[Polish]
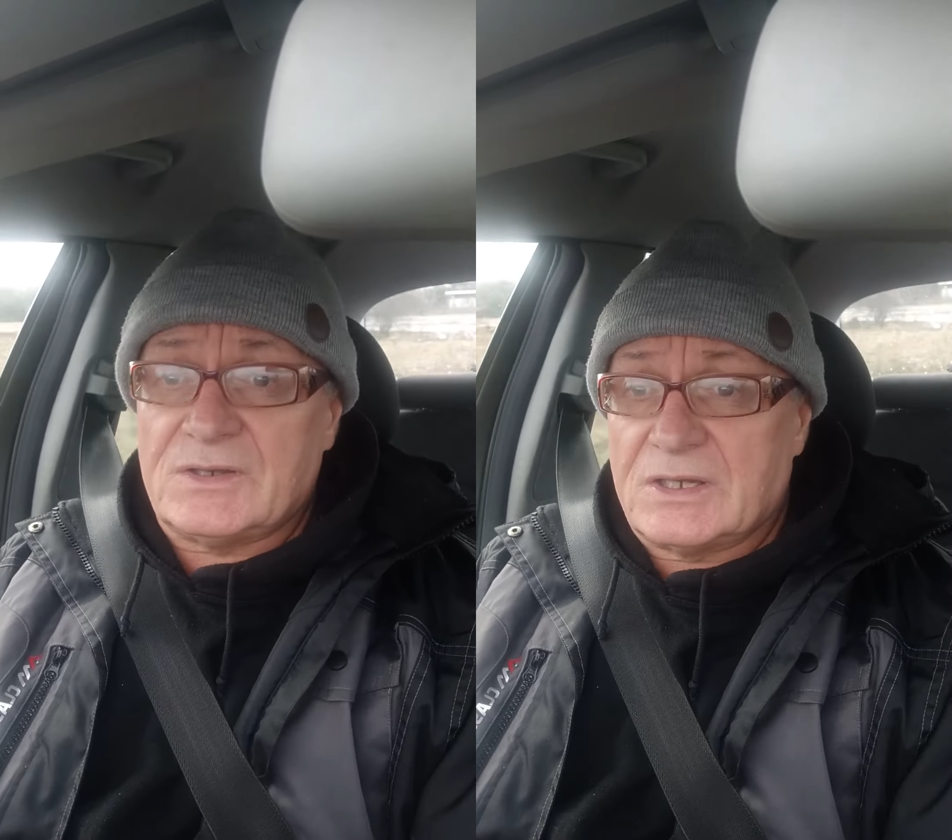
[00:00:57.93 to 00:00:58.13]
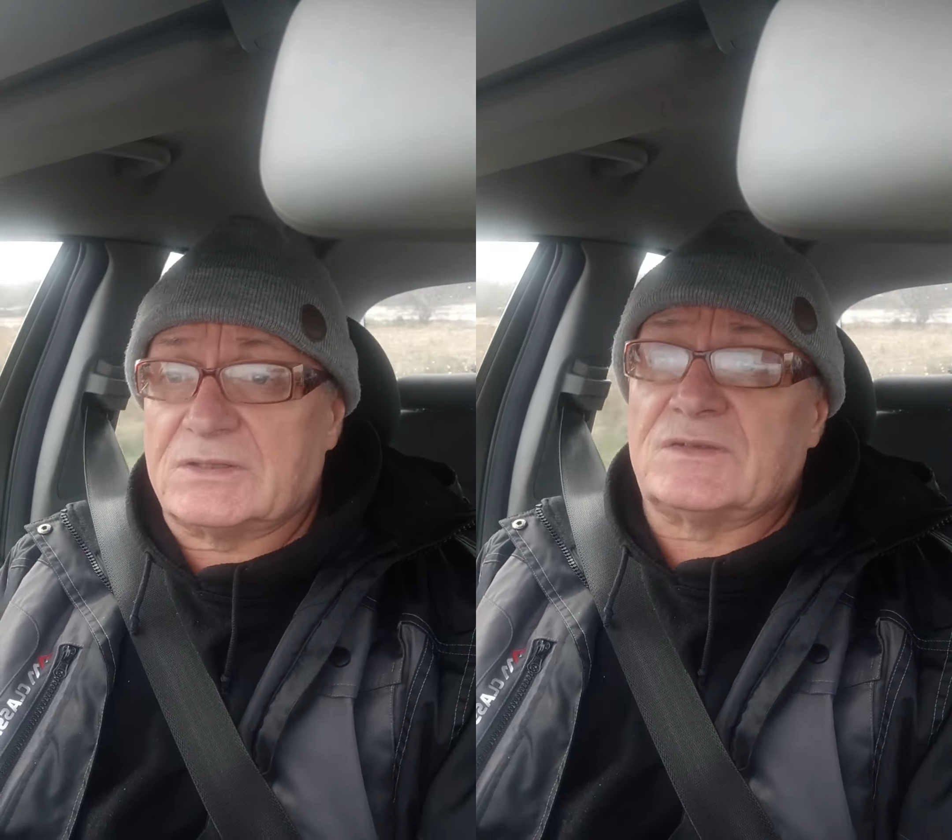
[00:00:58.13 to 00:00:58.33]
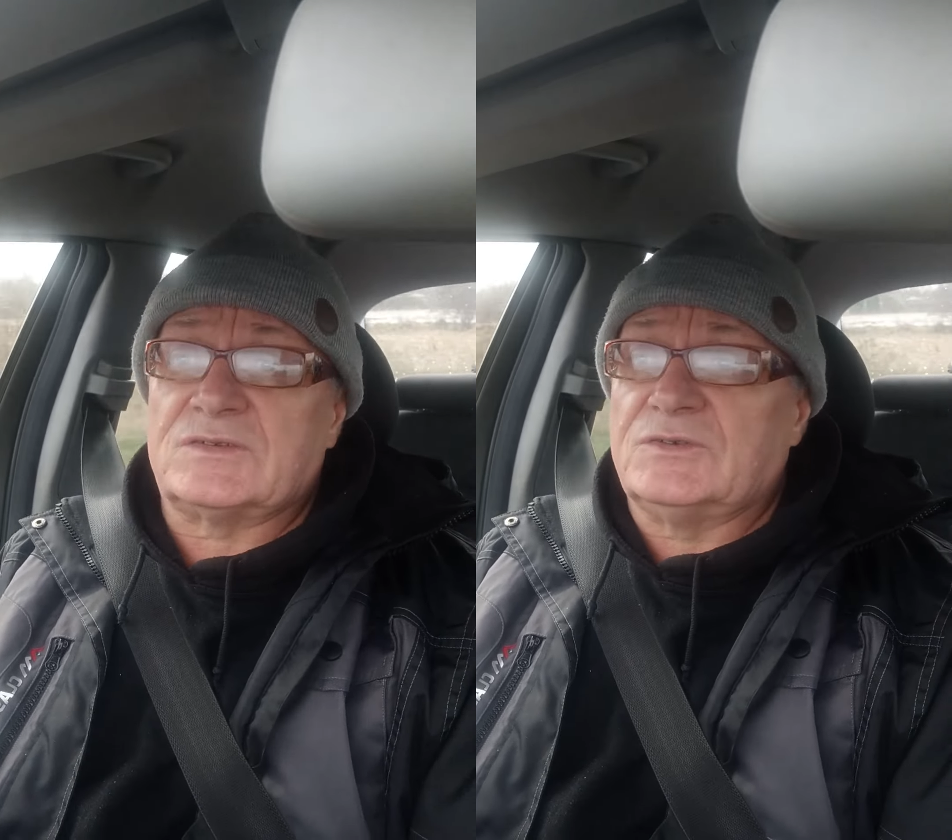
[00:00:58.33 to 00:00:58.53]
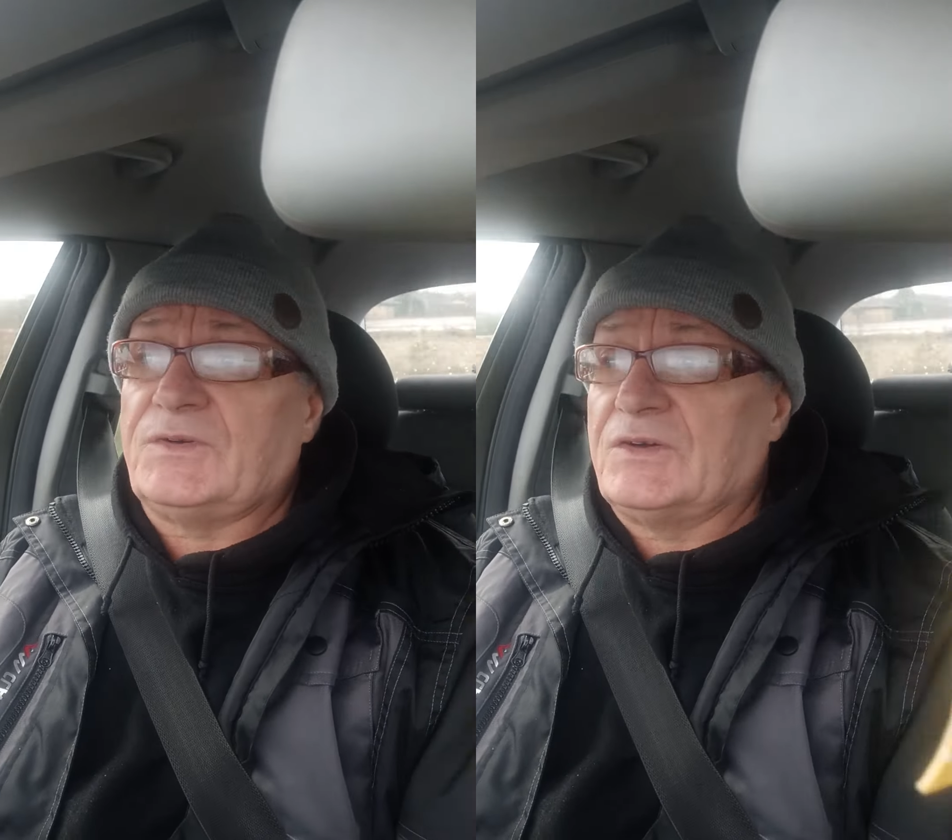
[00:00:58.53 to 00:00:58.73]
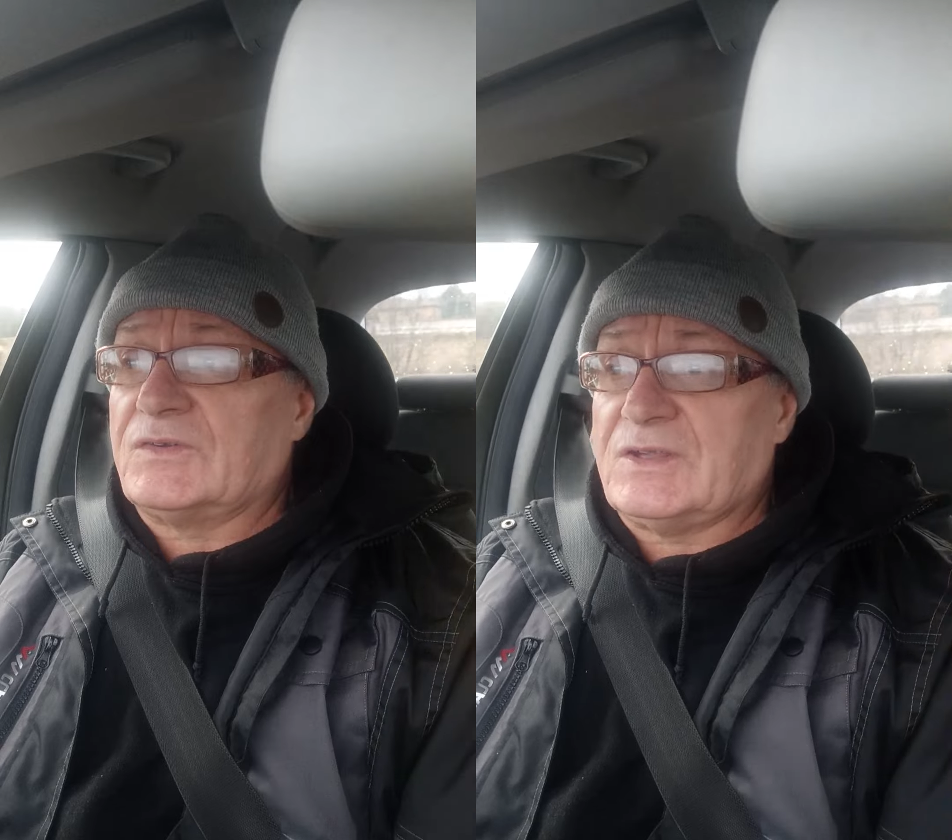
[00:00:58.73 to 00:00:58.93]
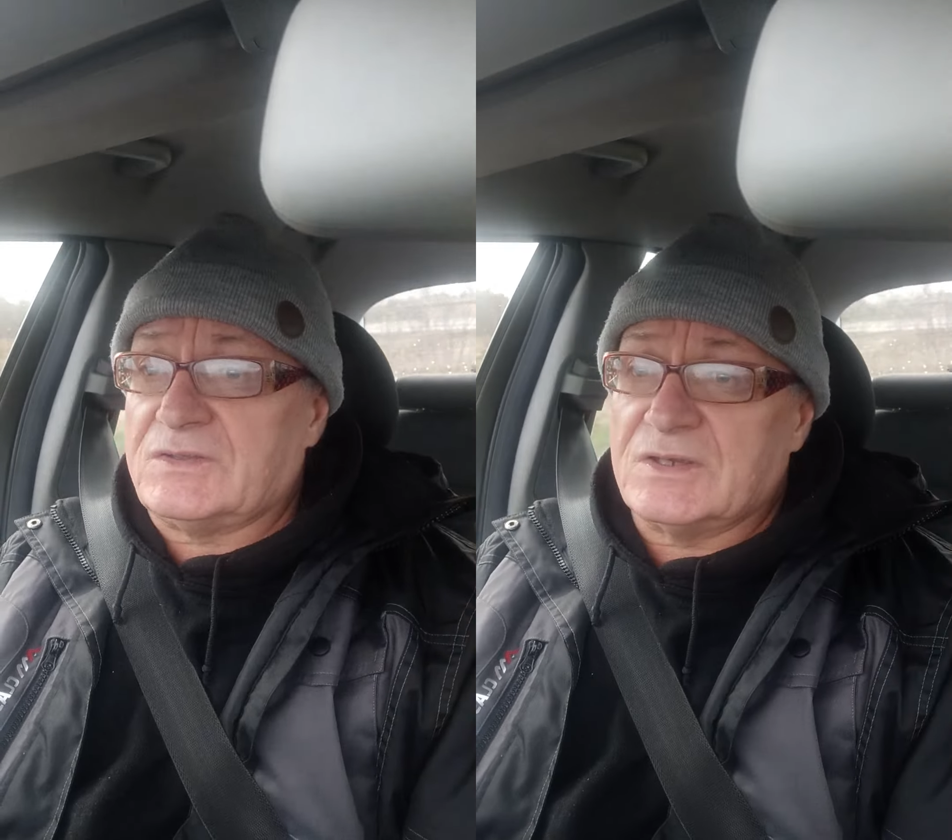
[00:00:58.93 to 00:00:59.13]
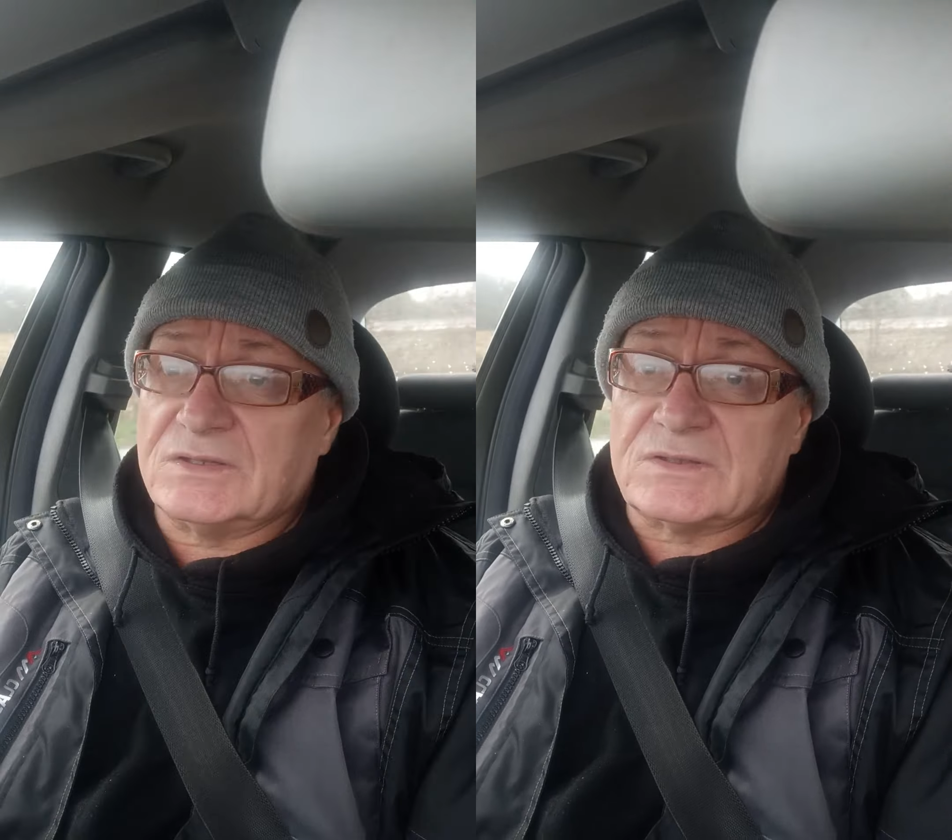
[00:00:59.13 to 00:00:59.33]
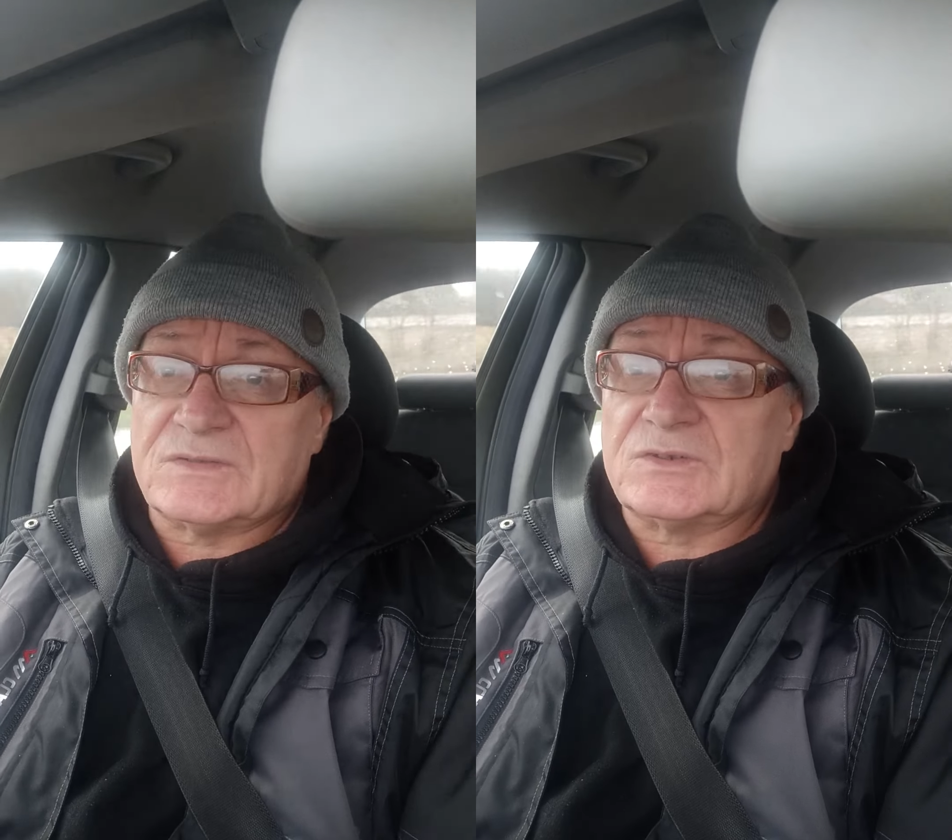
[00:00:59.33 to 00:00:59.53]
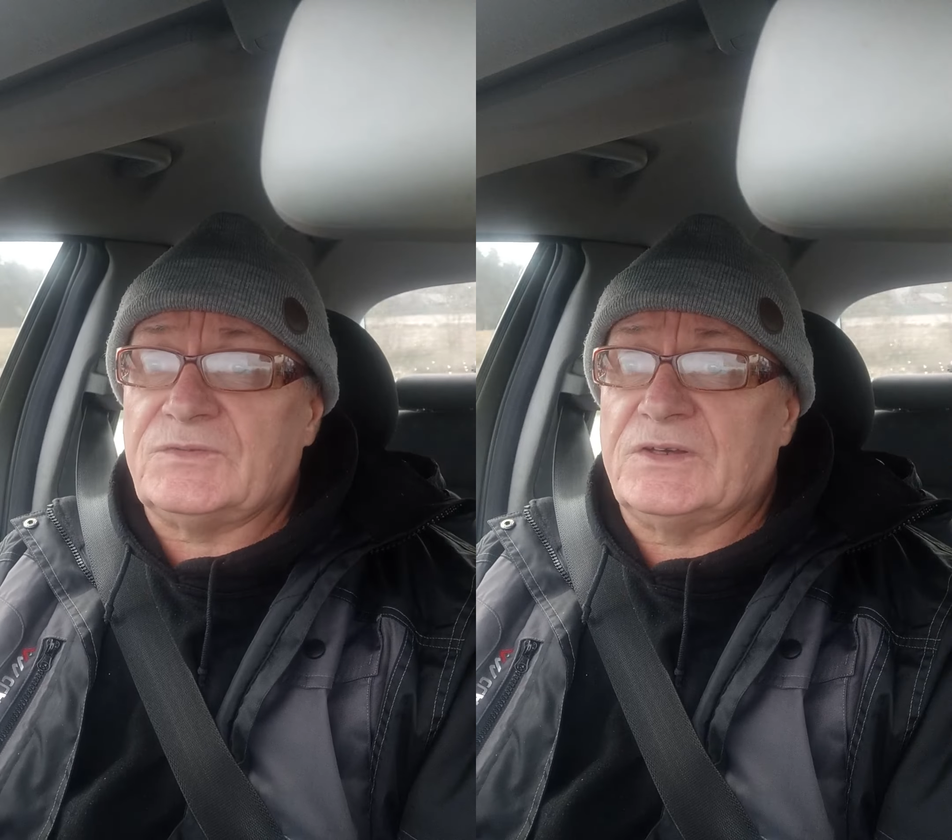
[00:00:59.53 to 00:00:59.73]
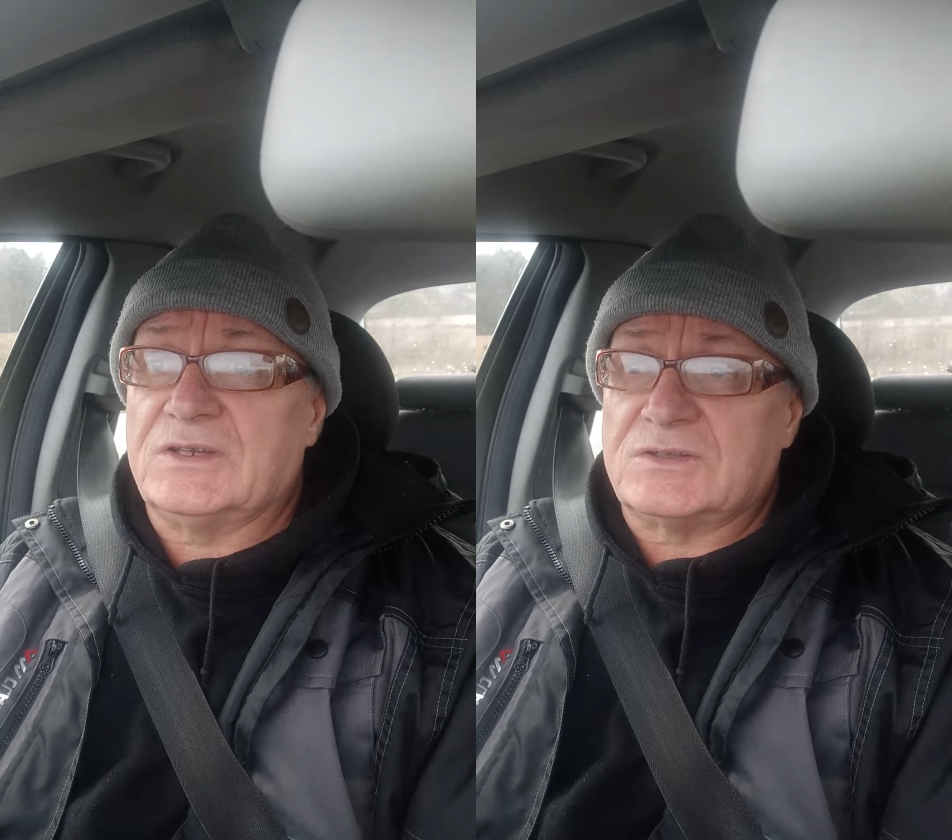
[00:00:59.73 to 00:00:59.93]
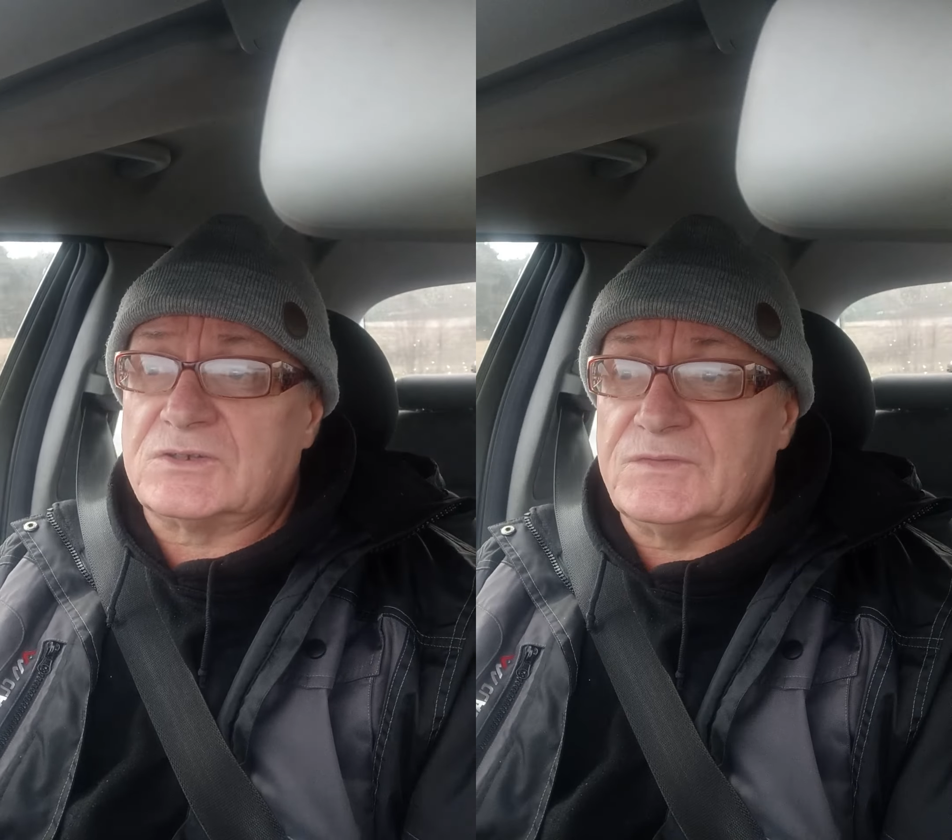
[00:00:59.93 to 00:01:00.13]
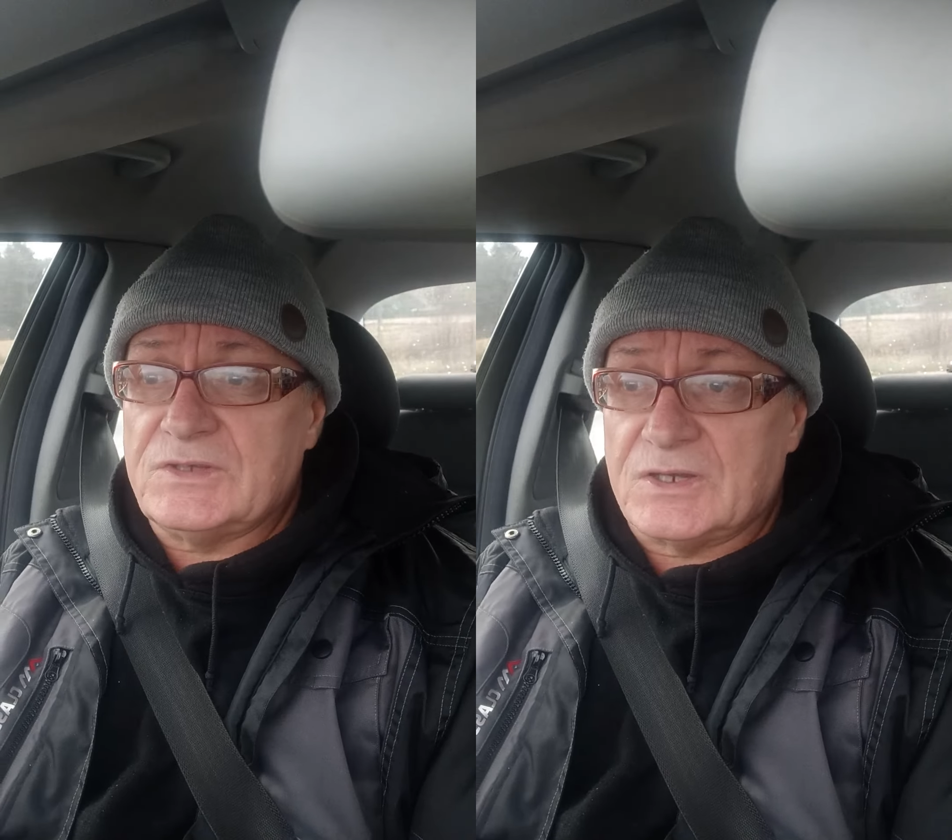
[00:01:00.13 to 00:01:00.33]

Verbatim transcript: Katastrofa, ostatnia katastrofa elektrowni,